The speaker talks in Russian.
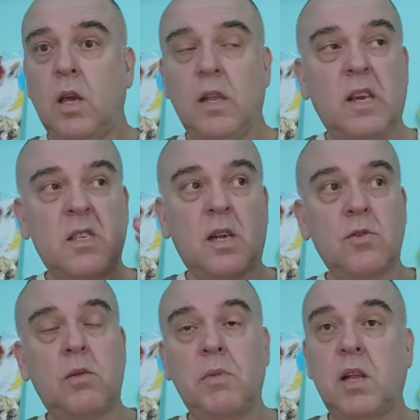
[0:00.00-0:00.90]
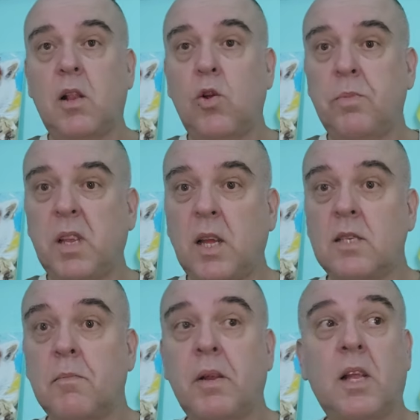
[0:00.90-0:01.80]
Они их сразу на металлолом
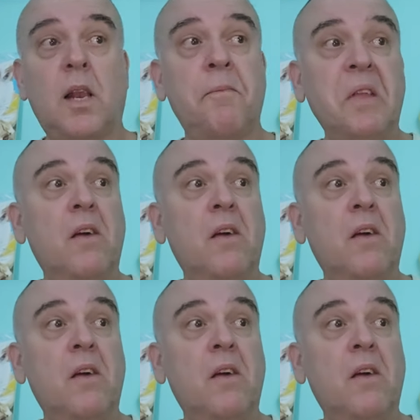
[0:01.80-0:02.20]
китайцам продали.